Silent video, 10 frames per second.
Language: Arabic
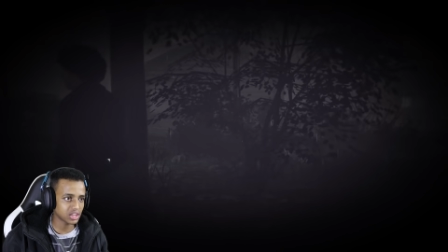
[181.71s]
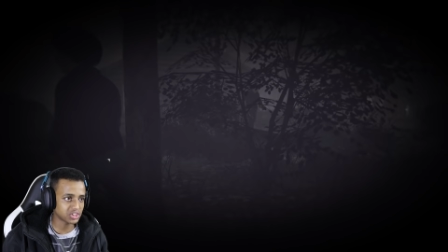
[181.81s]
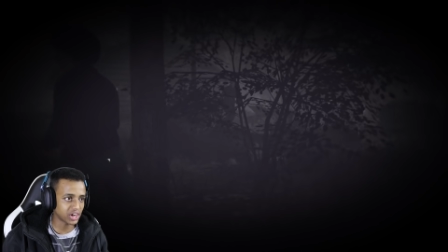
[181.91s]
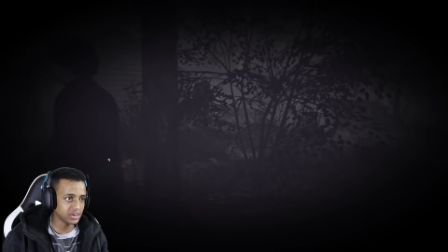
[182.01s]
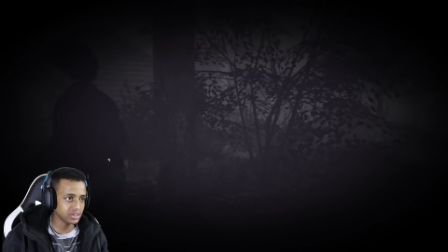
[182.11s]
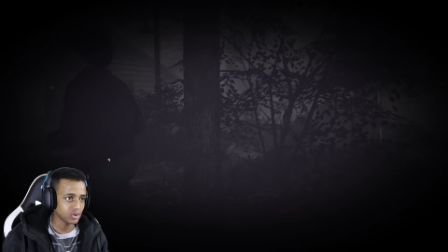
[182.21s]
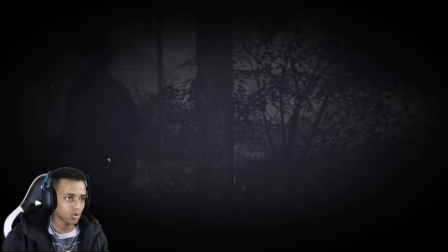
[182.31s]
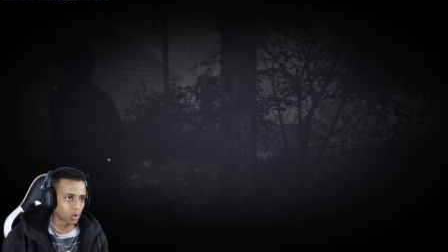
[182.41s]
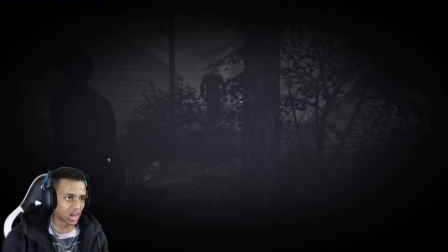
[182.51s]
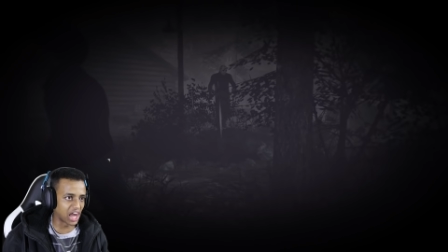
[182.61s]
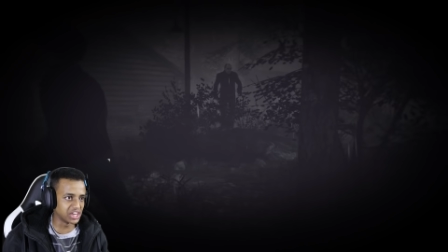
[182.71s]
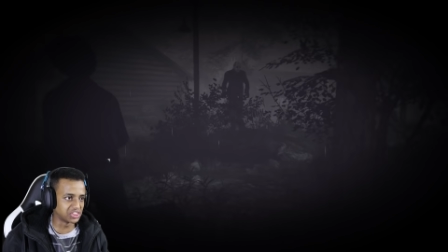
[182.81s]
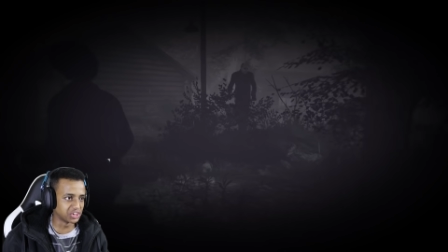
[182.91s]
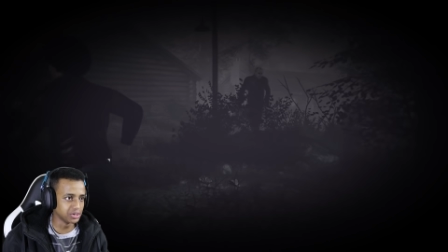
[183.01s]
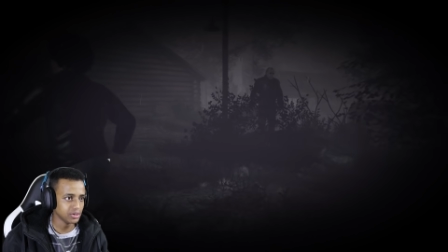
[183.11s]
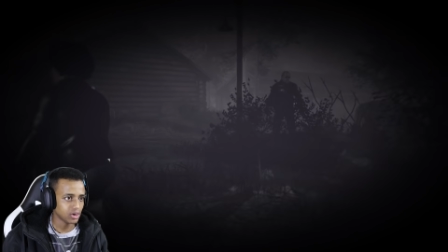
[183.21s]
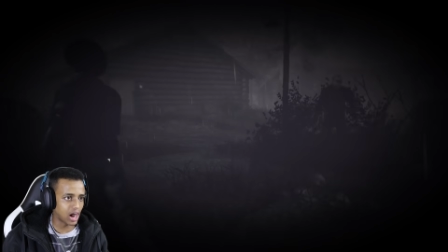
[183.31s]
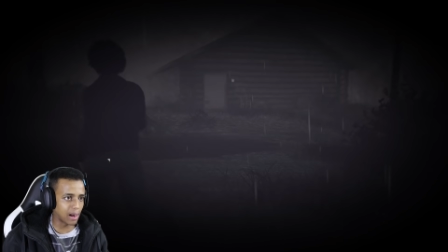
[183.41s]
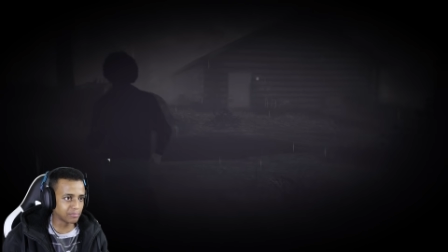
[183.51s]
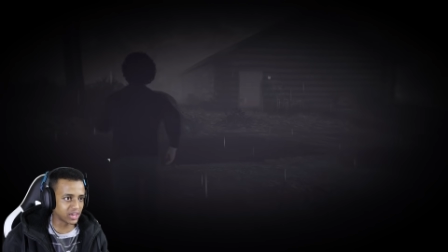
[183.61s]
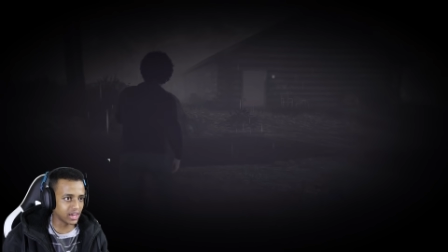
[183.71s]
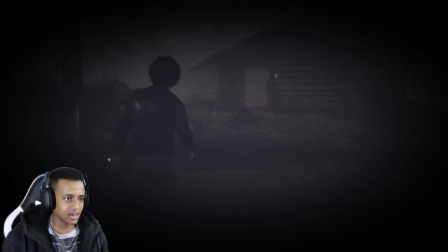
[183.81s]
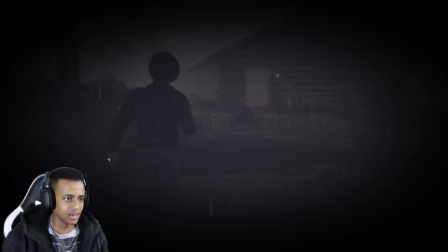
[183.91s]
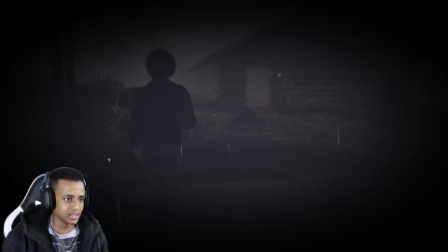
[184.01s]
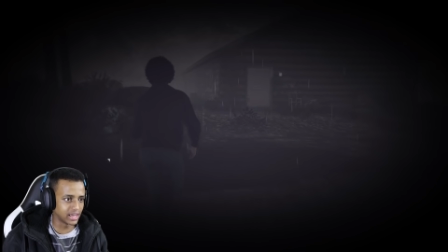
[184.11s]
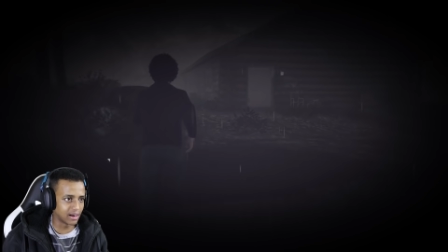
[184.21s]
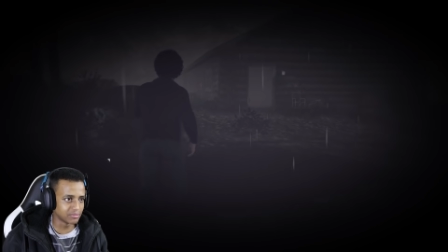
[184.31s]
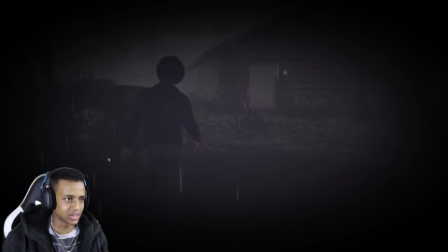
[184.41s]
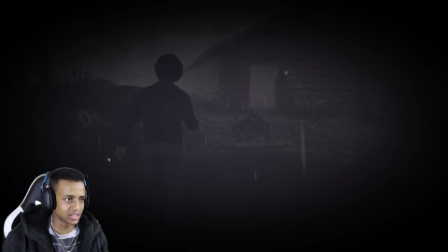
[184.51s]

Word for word: يدري عني والله يدري ام ديد ام